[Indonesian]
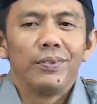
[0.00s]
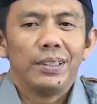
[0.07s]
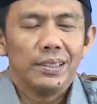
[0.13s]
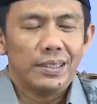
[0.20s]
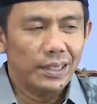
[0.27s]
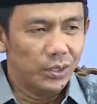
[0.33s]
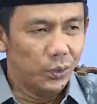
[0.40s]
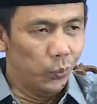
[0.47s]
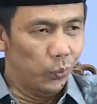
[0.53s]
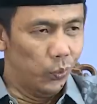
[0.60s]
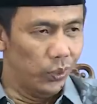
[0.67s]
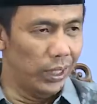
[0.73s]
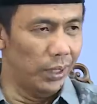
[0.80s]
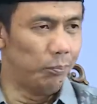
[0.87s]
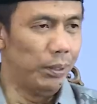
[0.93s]

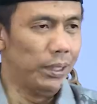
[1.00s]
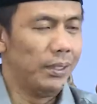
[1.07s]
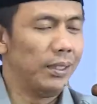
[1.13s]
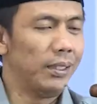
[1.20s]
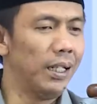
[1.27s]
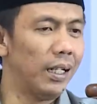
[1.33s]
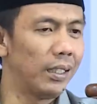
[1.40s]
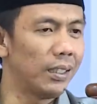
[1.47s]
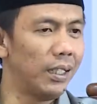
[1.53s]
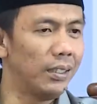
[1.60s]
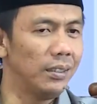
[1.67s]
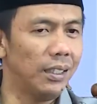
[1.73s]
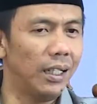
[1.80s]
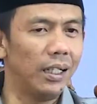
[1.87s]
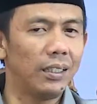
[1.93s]
Sesungguhnya
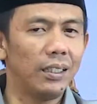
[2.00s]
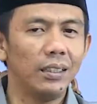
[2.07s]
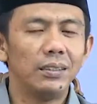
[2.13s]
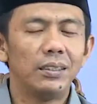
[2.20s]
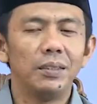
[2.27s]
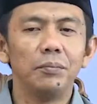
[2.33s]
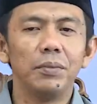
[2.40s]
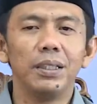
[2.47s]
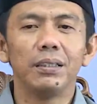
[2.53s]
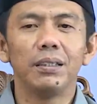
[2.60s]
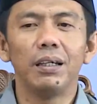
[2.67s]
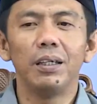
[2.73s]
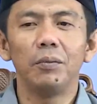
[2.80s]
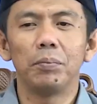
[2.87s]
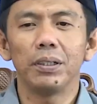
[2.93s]
pendengaran akan
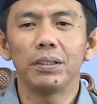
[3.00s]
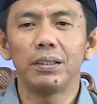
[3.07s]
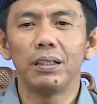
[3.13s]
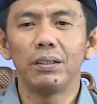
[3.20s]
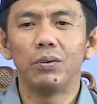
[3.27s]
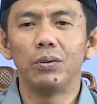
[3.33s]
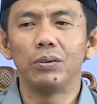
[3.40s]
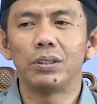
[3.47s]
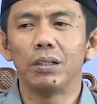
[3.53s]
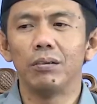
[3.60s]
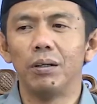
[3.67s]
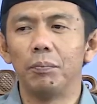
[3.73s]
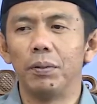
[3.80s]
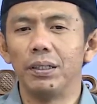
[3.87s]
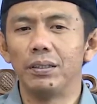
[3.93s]
dimintai
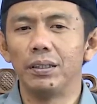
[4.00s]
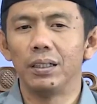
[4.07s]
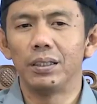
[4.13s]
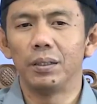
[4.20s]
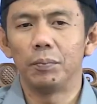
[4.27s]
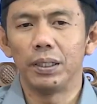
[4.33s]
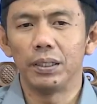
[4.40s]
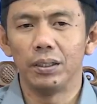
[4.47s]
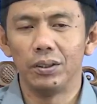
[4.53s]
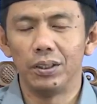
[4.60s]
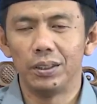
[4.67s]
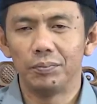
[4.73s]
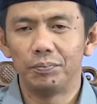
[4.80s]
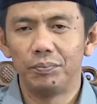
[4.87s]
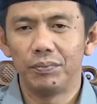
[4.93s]
pertanggungjawaban di hadapan
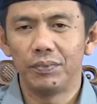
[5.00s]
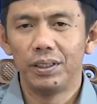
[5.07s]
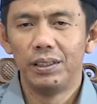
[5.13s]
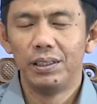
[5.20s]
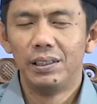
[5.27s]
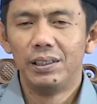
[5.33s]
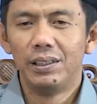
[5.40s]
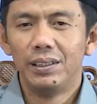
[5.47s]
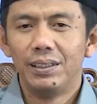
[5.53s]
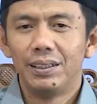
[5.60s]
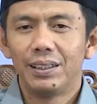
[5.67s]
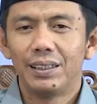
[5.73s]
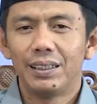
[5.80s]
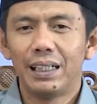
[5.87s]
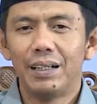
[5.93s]
Allah.
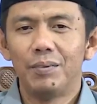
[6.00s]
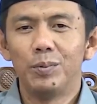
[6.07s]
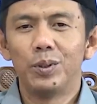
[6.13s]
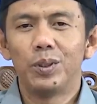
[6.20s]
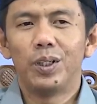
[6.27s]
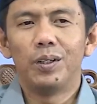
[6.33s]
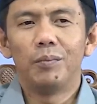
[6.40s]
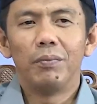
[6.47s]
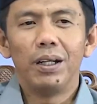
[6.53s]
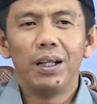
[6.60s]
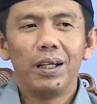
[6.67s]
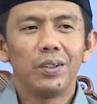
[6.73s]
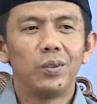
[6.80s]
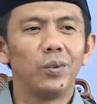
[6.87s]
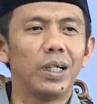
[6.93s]
Kamu kok
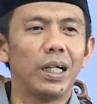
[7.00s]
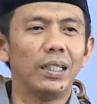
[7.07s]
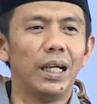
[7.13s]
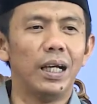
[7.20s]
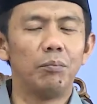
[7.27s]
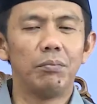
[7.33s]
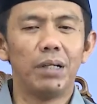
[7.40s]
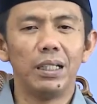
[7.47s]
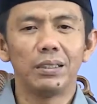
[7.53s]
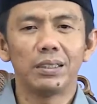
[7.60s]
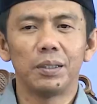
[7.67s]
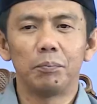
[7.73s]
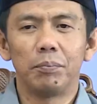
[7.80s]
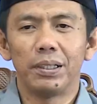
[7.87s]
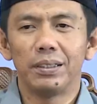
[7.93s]
melakukan amal
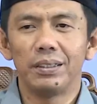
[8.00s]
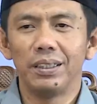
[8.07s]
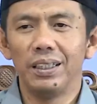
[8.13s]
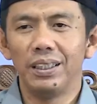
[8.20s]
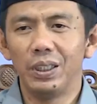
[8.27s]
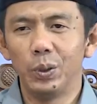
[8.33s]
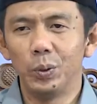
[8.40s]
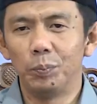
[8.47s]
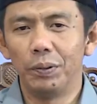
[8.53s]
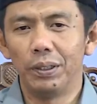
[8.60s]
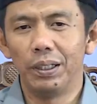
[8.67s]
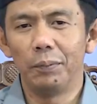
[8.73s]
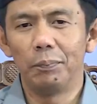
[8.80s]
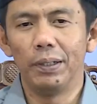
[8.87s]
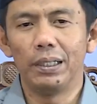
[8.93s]
seperti itu,
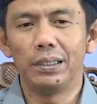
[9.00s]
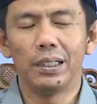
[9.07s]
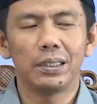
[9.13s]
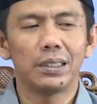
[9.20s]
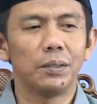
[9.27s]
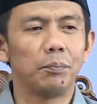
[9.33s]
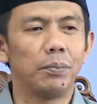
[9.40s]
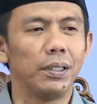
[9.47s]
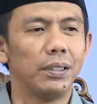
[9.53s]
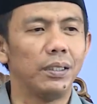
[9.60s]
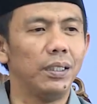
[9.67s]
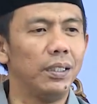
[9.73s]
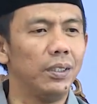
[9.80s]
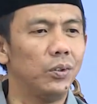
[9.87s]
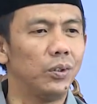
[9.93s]
beribadah
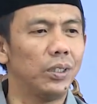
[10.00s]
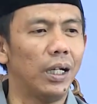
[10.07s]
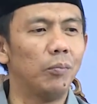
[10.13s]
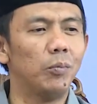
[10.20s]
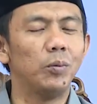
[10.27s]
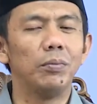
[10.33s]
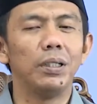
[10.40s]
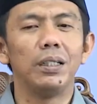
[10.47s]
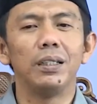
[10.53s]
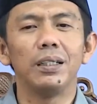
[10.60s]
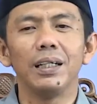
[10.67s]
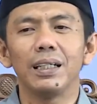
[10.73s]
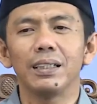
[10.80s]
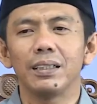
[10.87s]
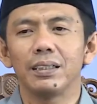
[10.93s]
seperti itu, kamu
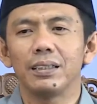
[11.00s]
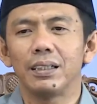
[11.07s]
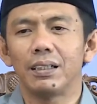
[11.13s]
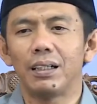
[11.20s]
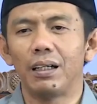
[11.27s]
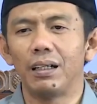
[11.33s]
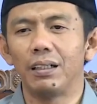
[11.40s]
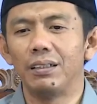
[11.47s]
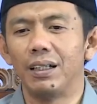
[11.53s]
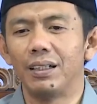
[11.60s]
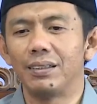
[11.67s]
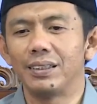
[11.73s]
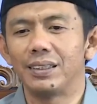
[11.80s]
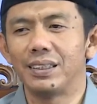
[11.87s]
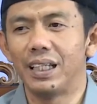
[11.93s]
mendengar keterangan
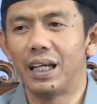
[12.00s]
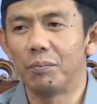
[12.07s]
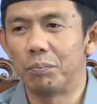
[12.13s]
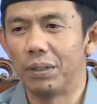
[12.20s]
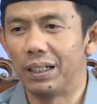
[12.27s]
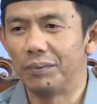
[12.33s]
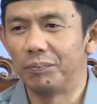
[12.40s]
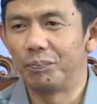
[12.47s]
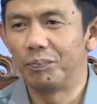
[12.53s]
dari siapa?